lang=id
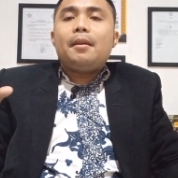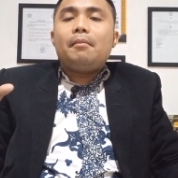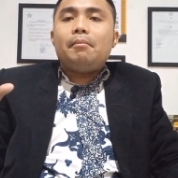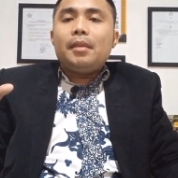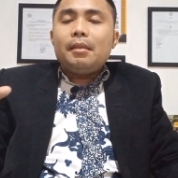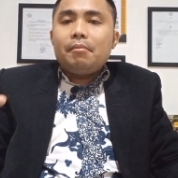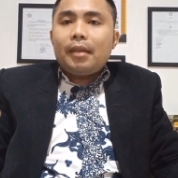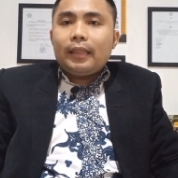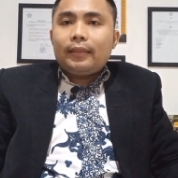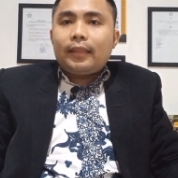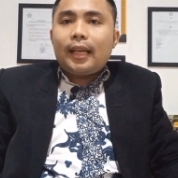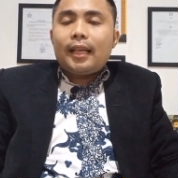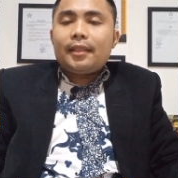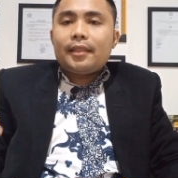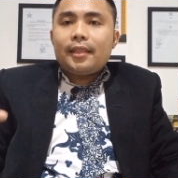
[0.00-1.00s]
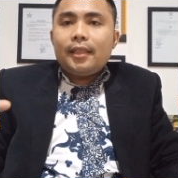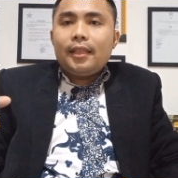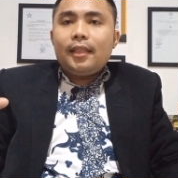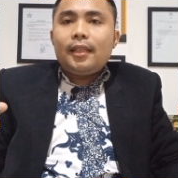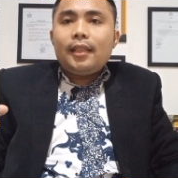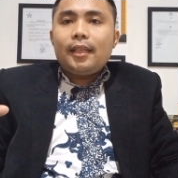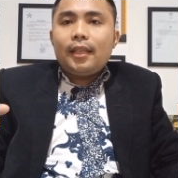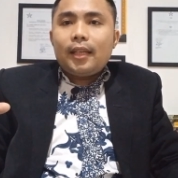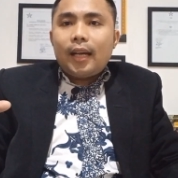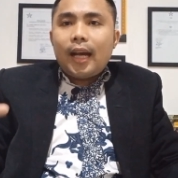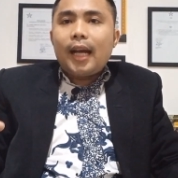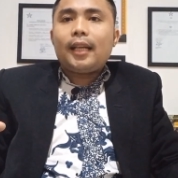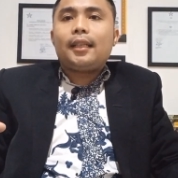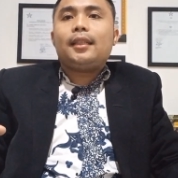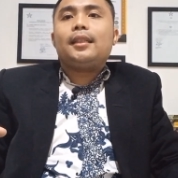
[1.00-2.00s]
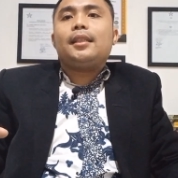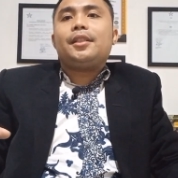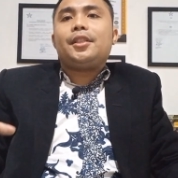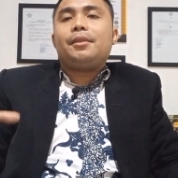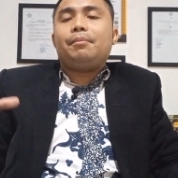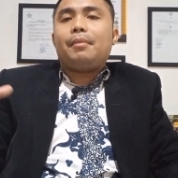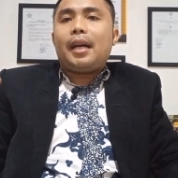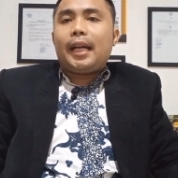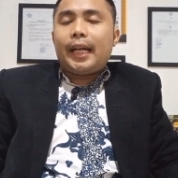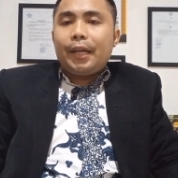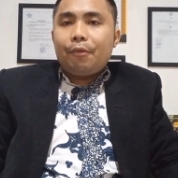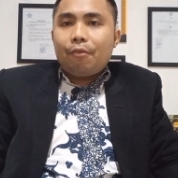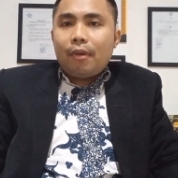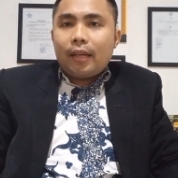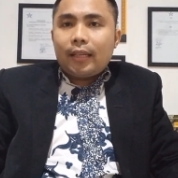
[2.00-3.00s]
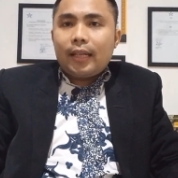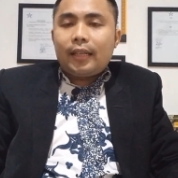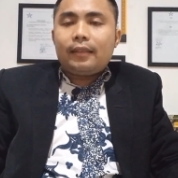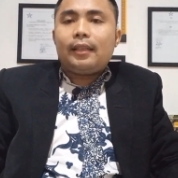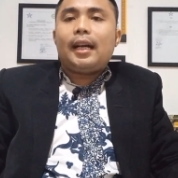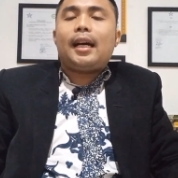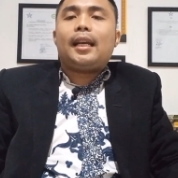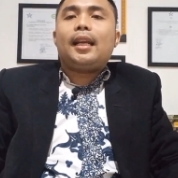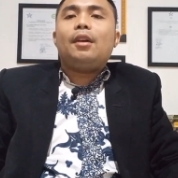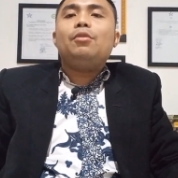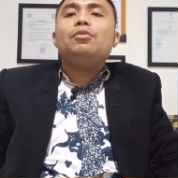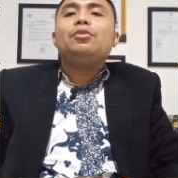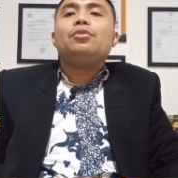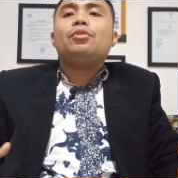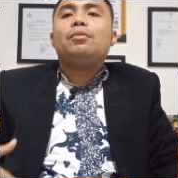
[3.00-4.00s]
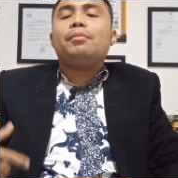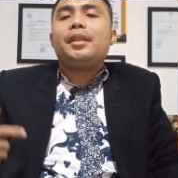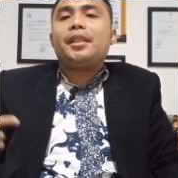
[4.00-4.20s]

membatasi hak sebagai warga negara untuk